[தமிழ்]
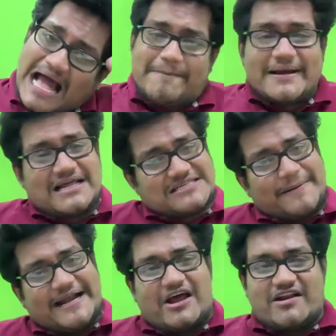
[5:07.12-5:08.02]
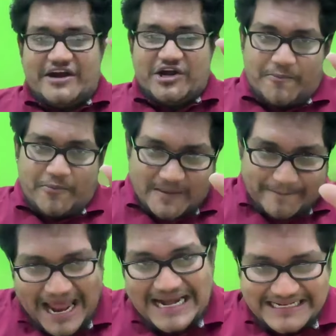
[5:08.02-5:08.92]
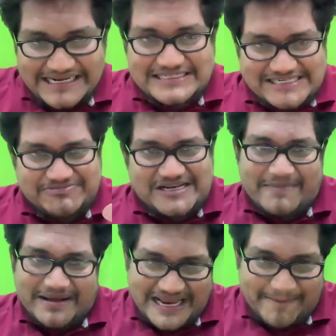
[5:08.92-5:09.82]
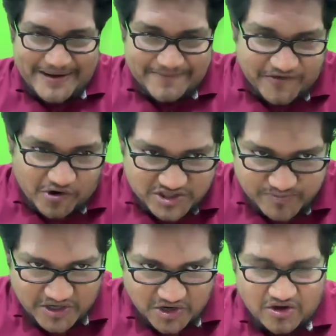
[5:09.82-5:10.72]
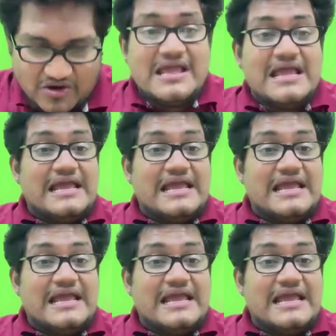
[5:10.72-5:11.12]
அப்போ நான் செப்பரேட்டாக ஒரு வீடியோ போட பிளான் இருக்குது செப்டம்பர் நீ எப்படி ஃபோக்கஸ் பண்ணணும்